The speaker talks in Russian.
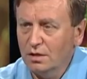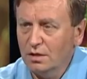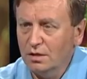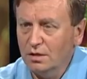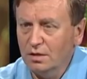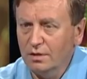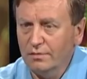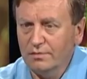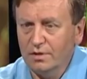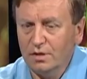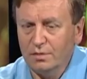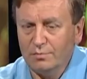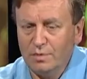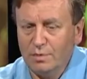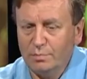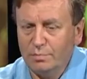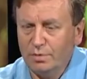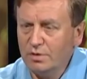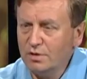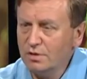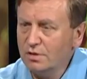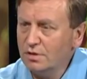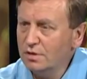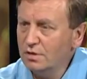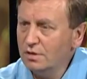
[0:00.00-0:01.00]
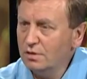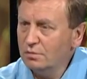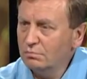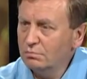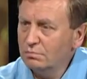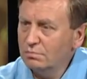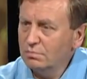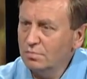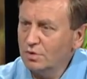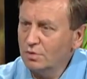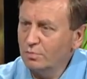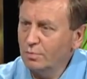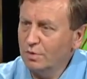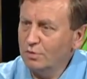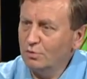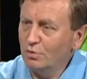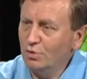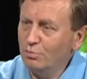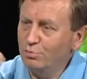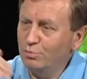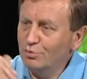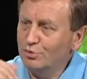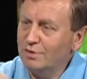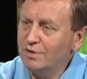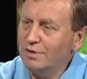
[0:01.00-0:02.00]
И говорит, мы подошли, смотрю,
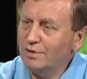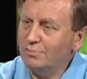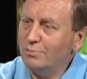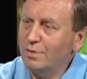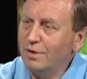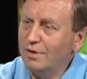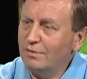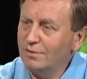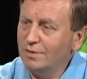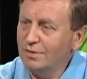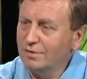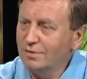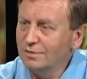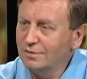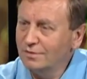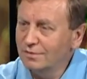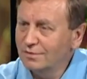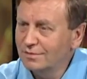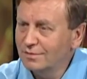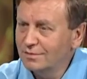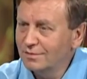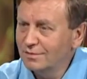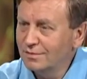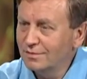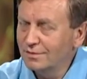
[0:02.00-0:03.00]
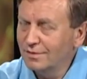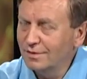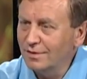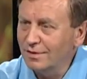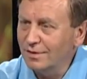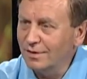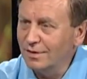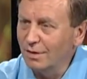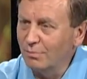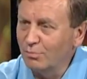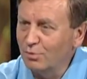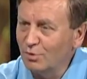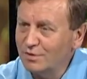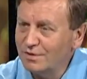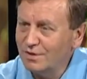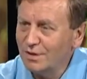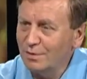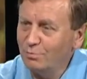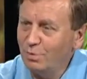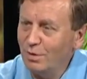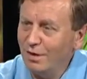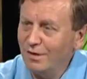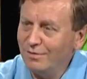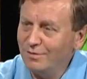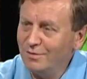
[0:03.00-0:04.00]
апостол Павел. И апостол
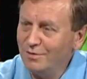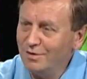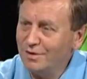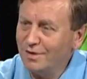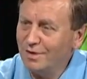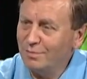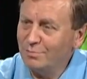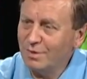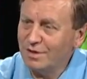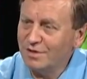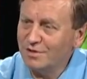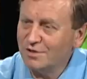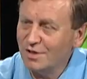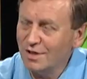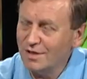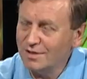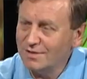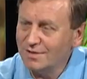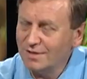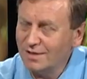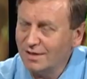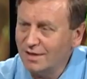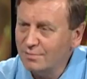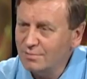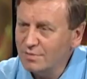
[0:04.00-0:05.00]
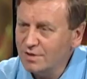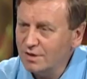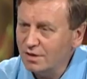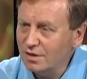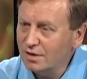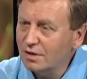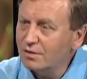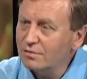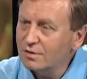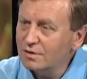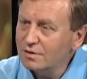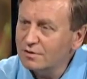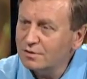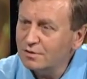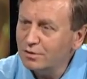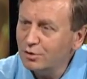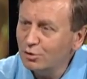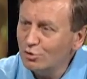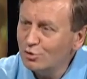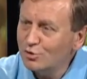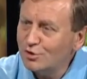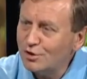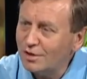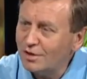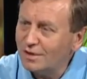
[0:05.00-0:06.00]
Павел, говорит, обращается ко мне и говорит,
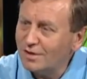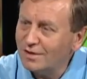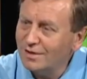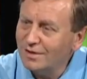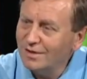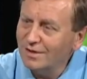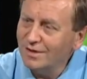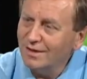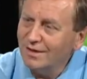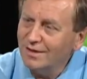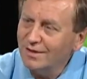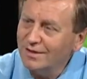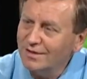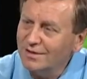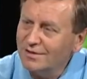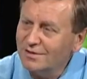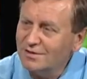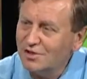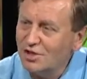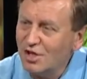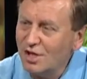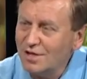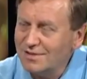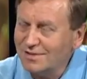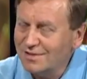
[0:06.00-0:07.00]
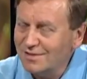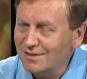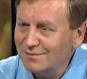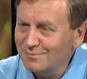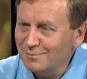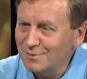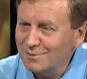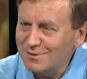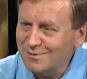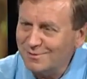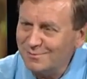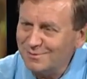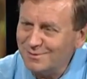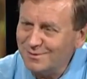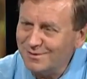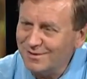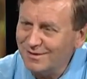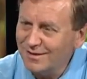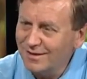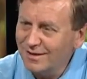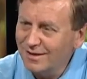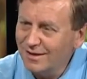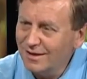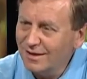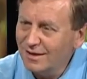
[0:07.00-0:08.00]
слушай, Джесси его зовут,
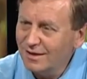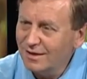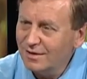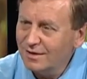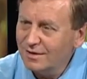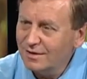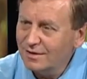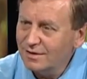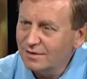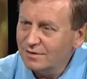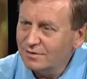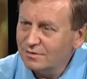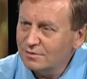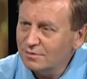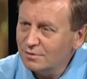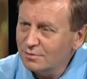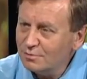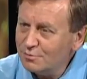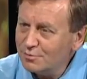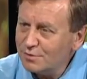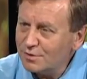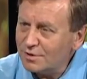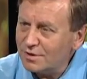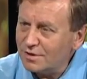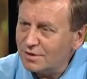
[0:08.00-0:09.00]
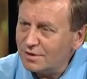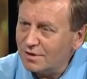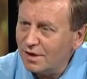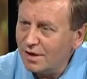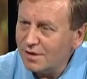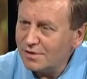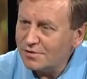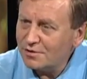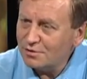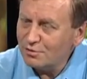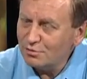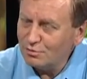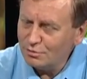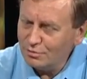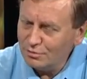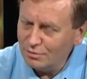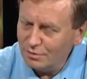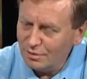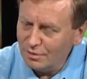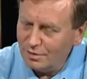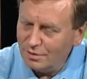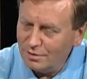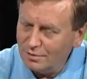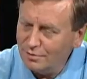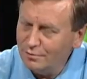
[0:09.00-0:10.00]
слушай, а что
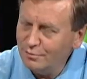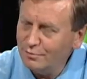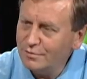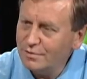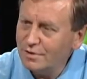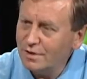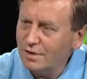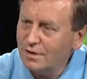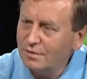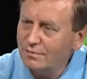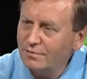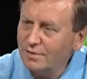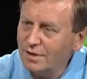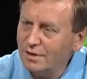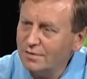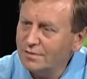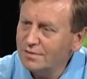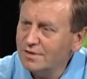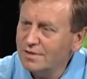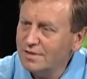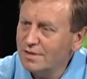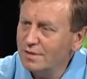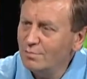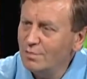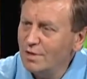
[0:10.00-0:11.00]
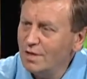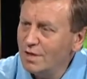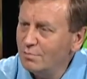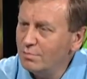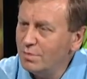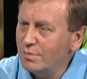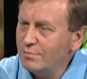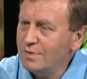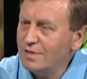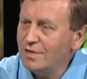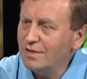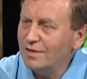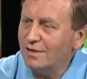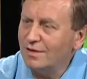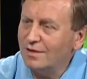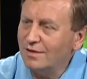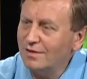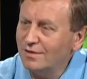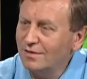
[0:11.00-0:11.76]
люди говорят на земле обо мне?